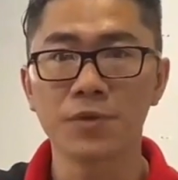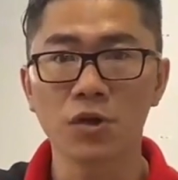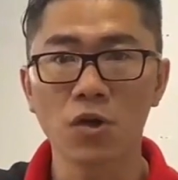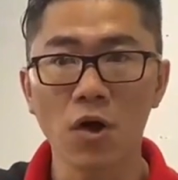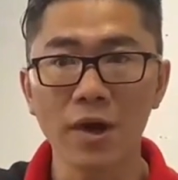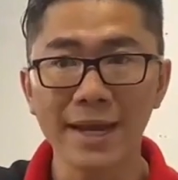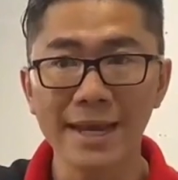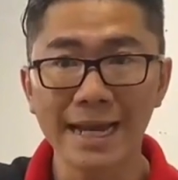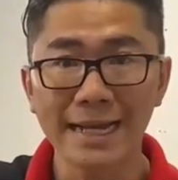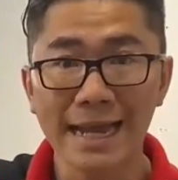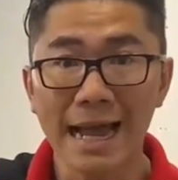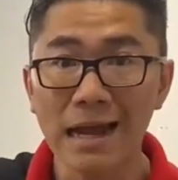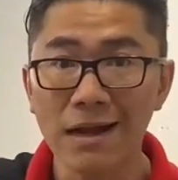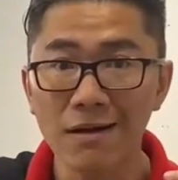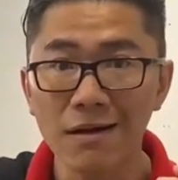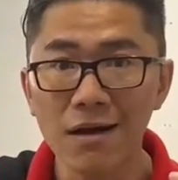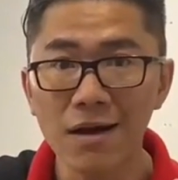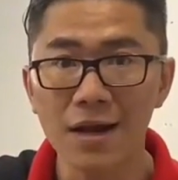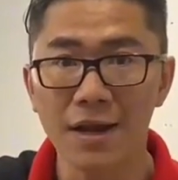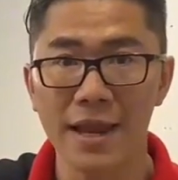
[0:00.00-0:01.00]
có cái nét cắt
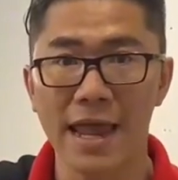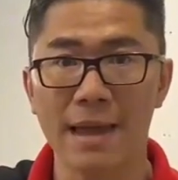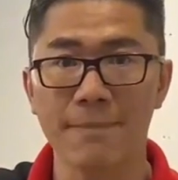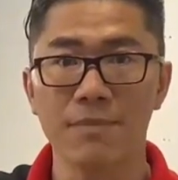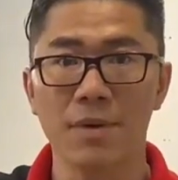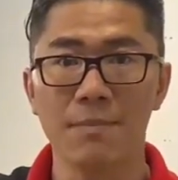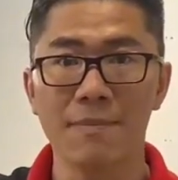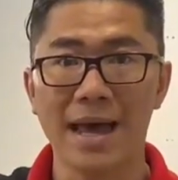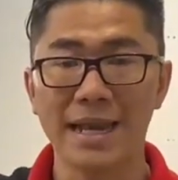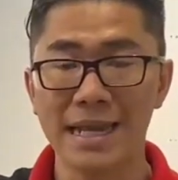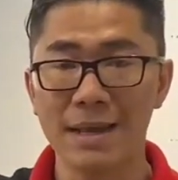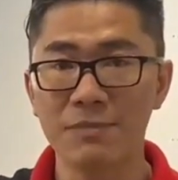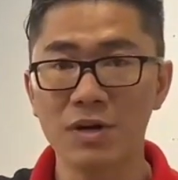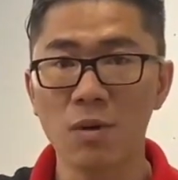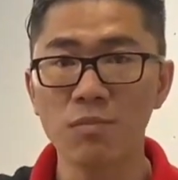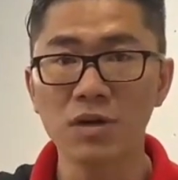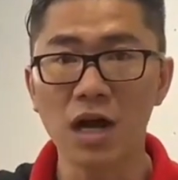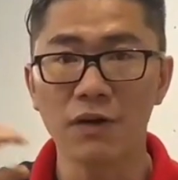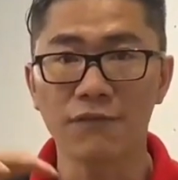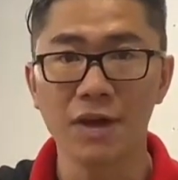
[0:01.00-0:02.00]
rất là đẹp mà anh em
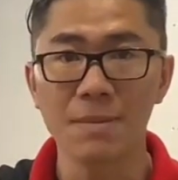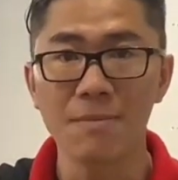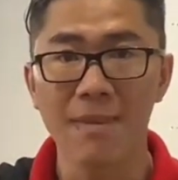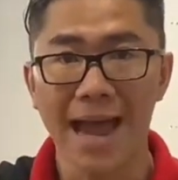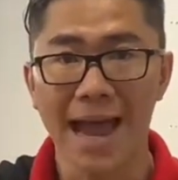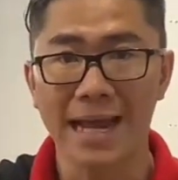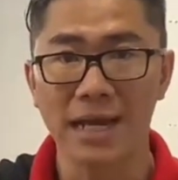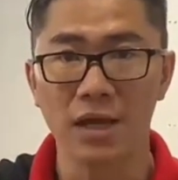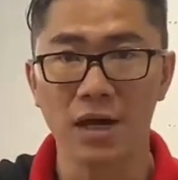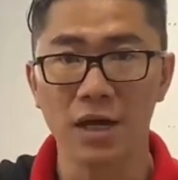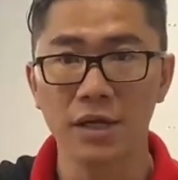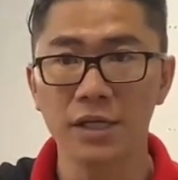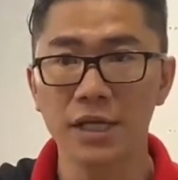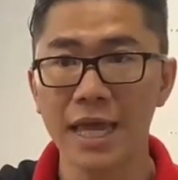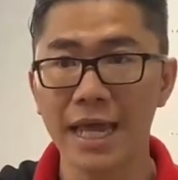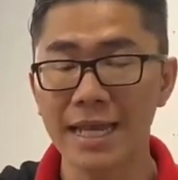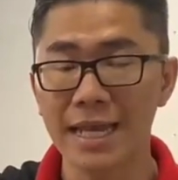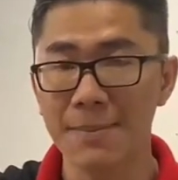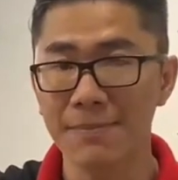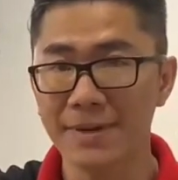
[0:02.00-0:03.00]
không cần phải mài lại
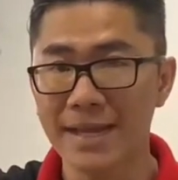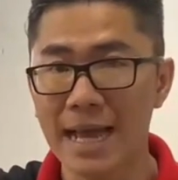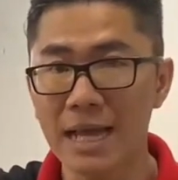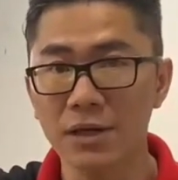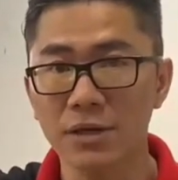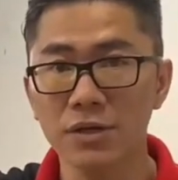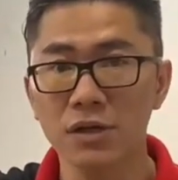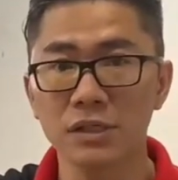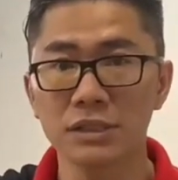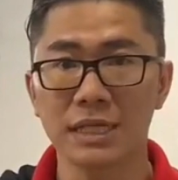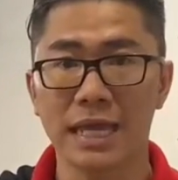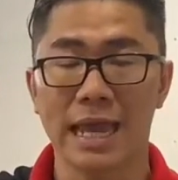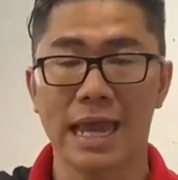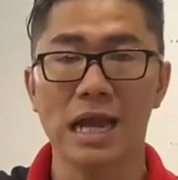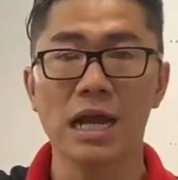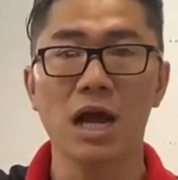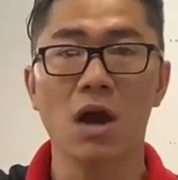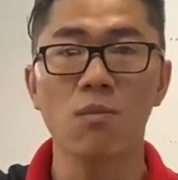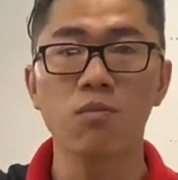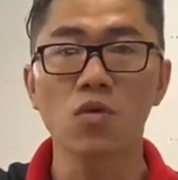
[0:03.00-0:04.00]
khi anh em cắt nó sẽ
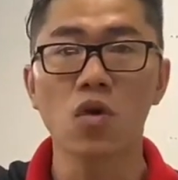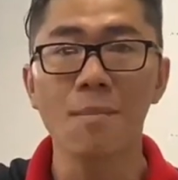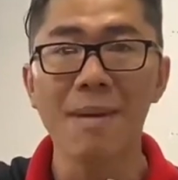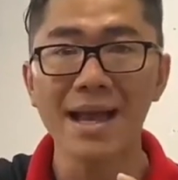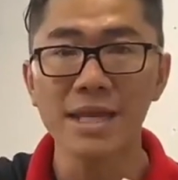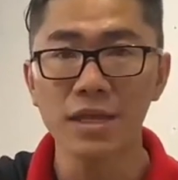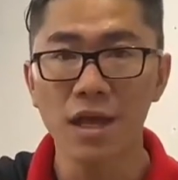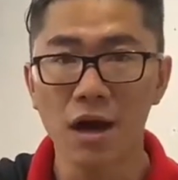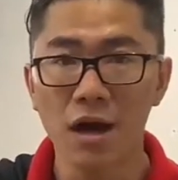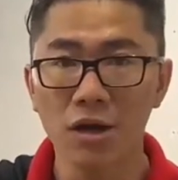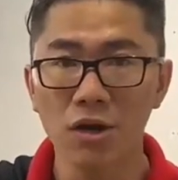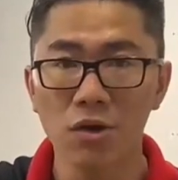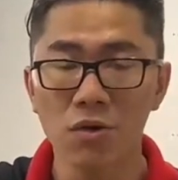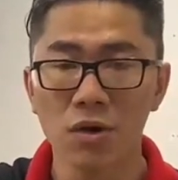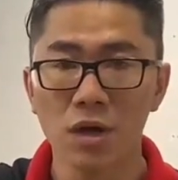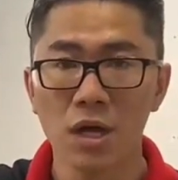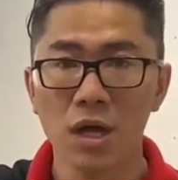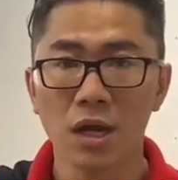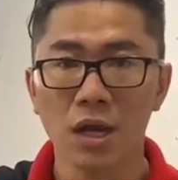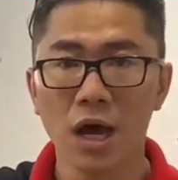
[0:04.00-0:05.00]
không có bá dơ luôn
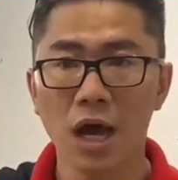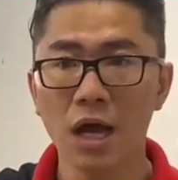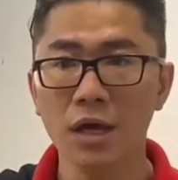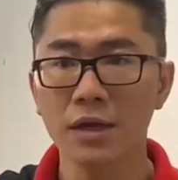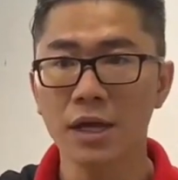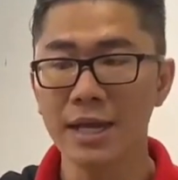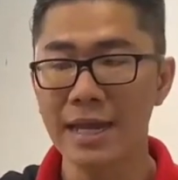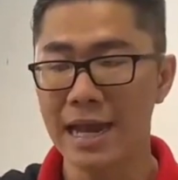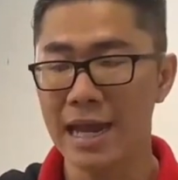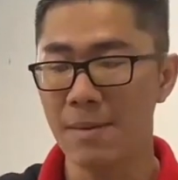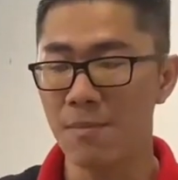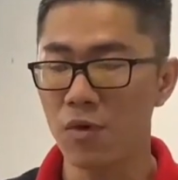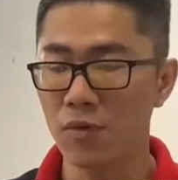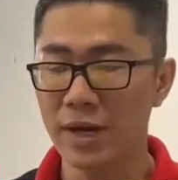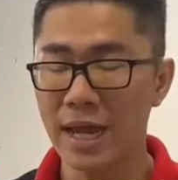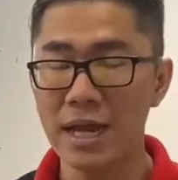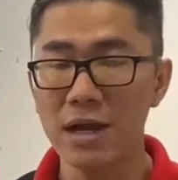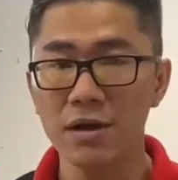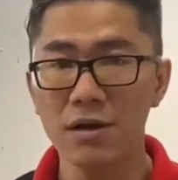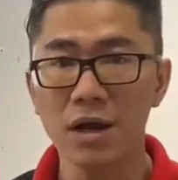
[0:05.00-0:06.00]
đó, cái này là một
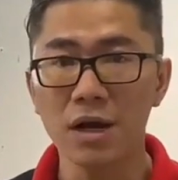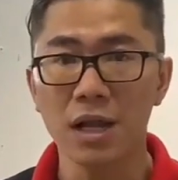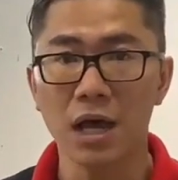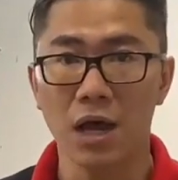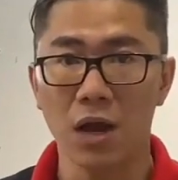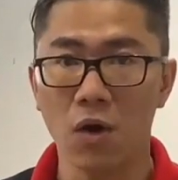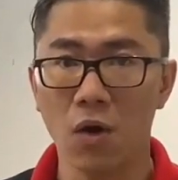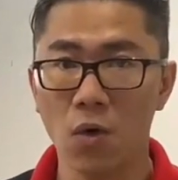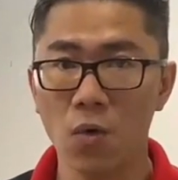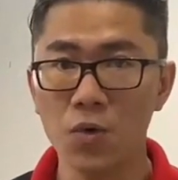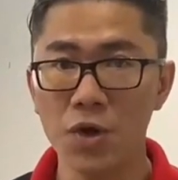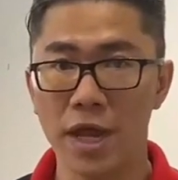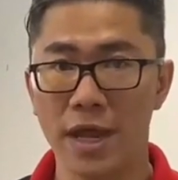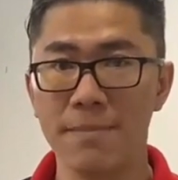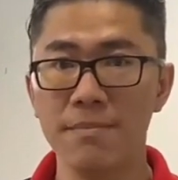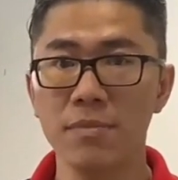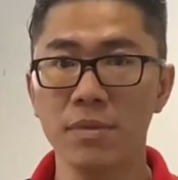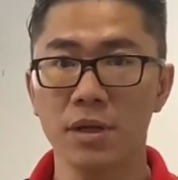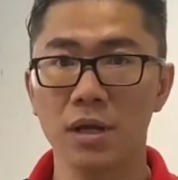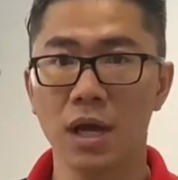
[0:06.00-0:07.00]
cái rất là ưu
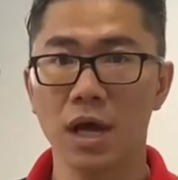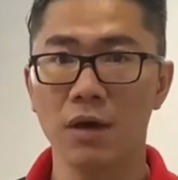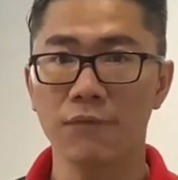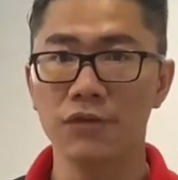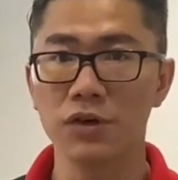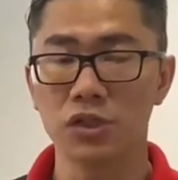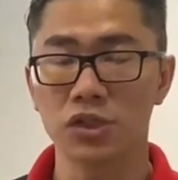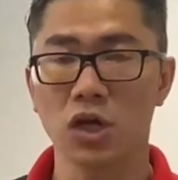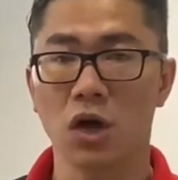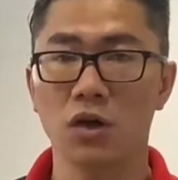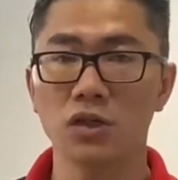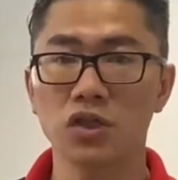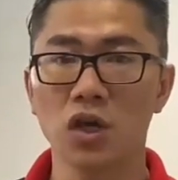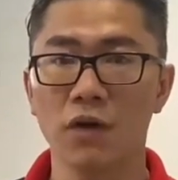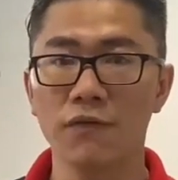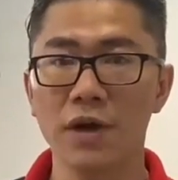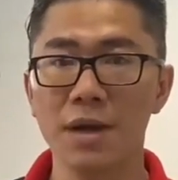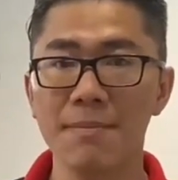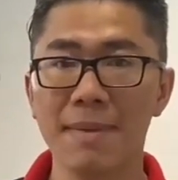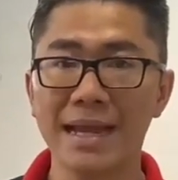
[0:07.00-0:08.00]
điểm à, vượt trội
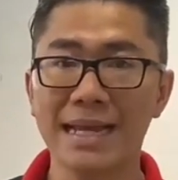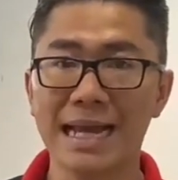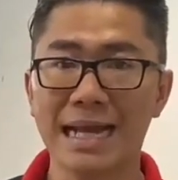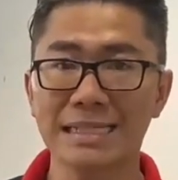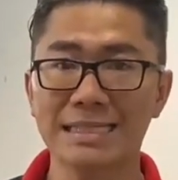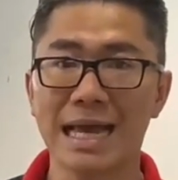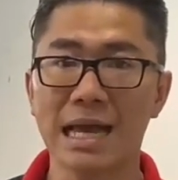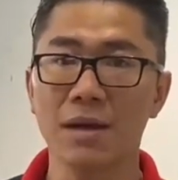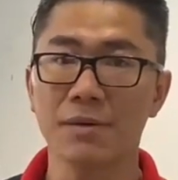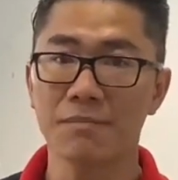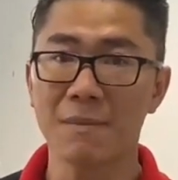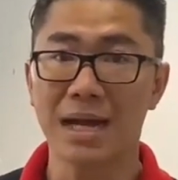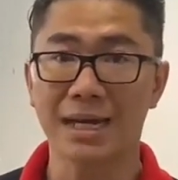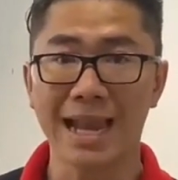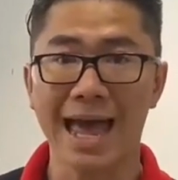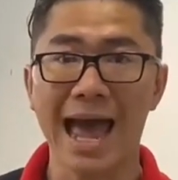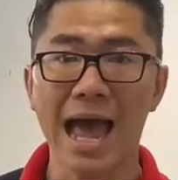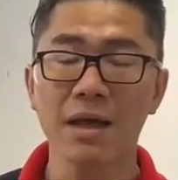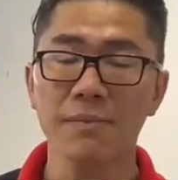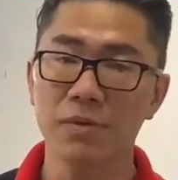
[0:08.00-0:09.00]
so với máy cắt sắt bằng
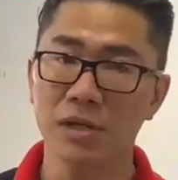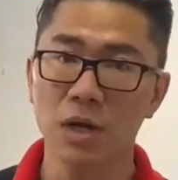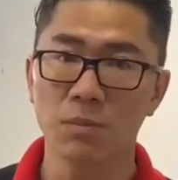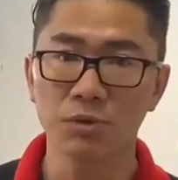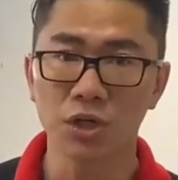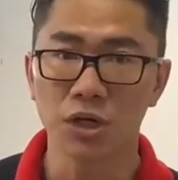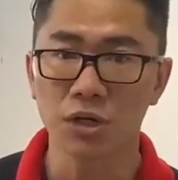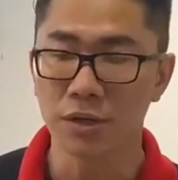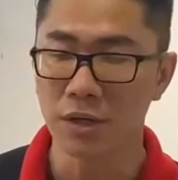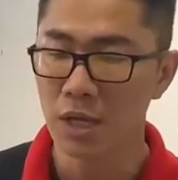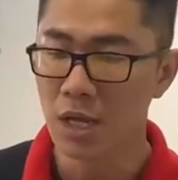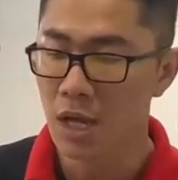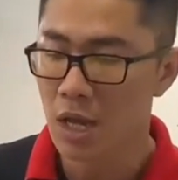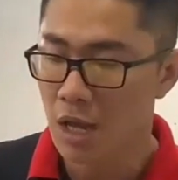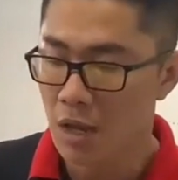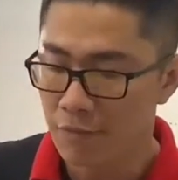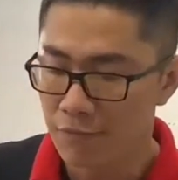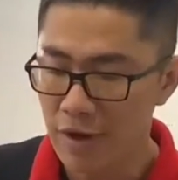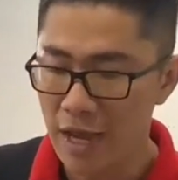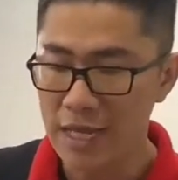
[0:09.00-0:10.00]
đá thông thường
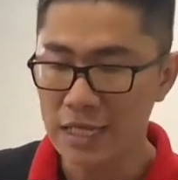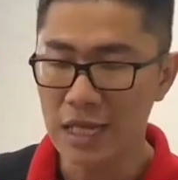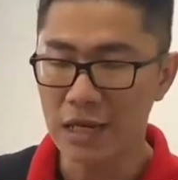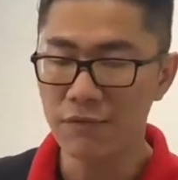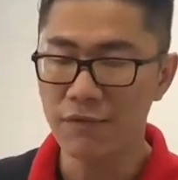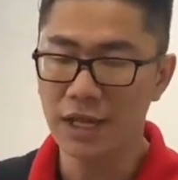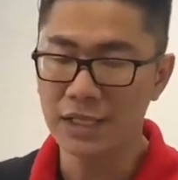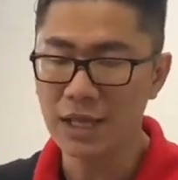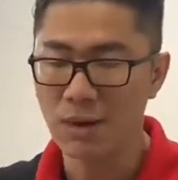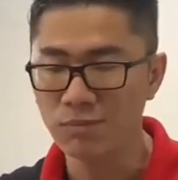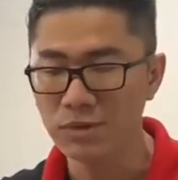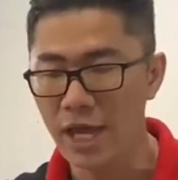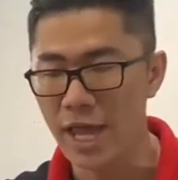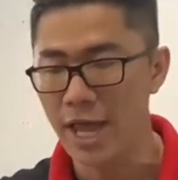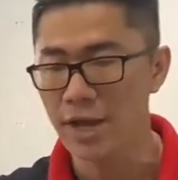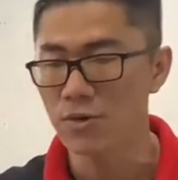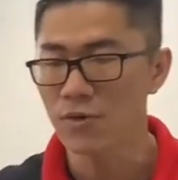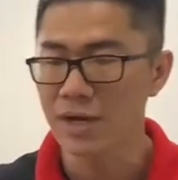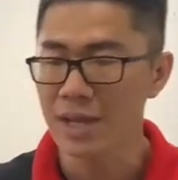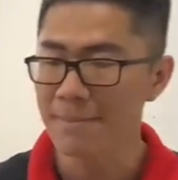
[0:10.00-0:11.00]
về nhìn về tổng
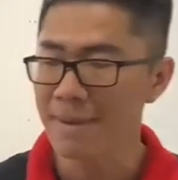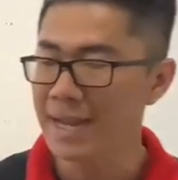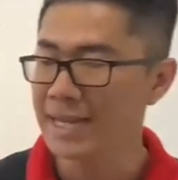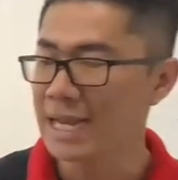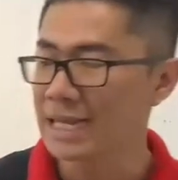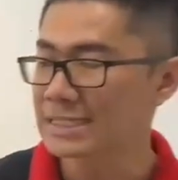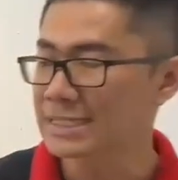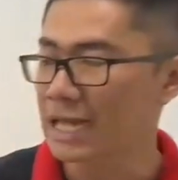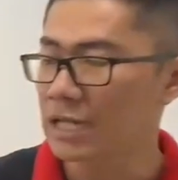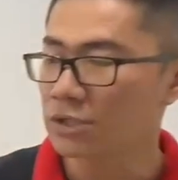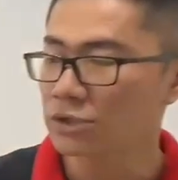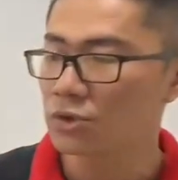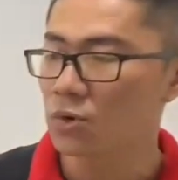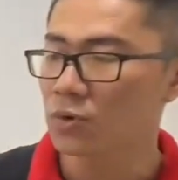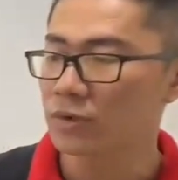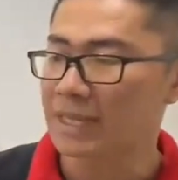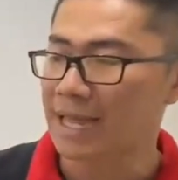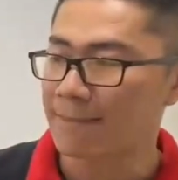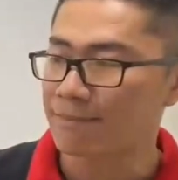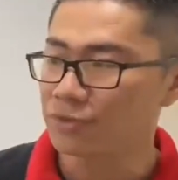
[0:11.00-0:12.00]
thể của cái máy cắt sắt
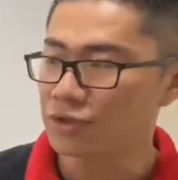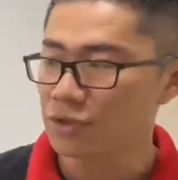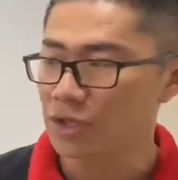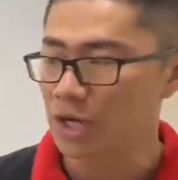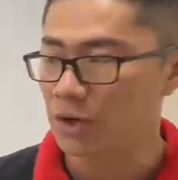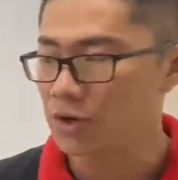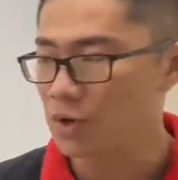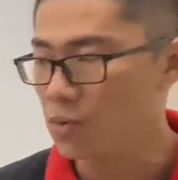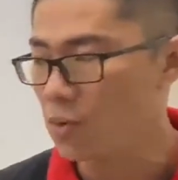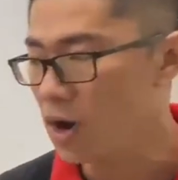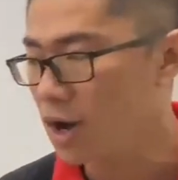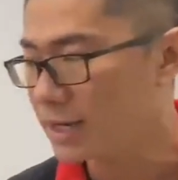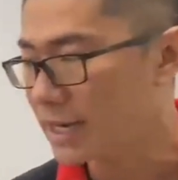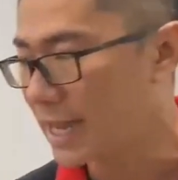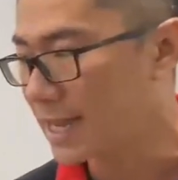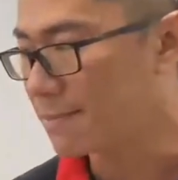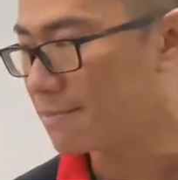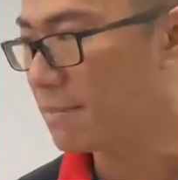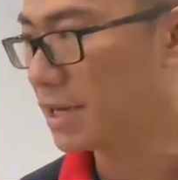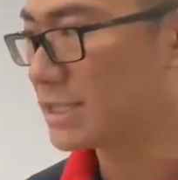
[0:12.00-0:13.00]
tua chậm thương hiệu Dewar
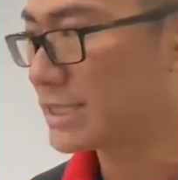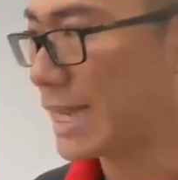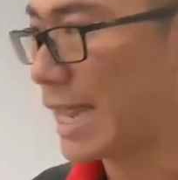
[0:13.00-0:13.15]
này mình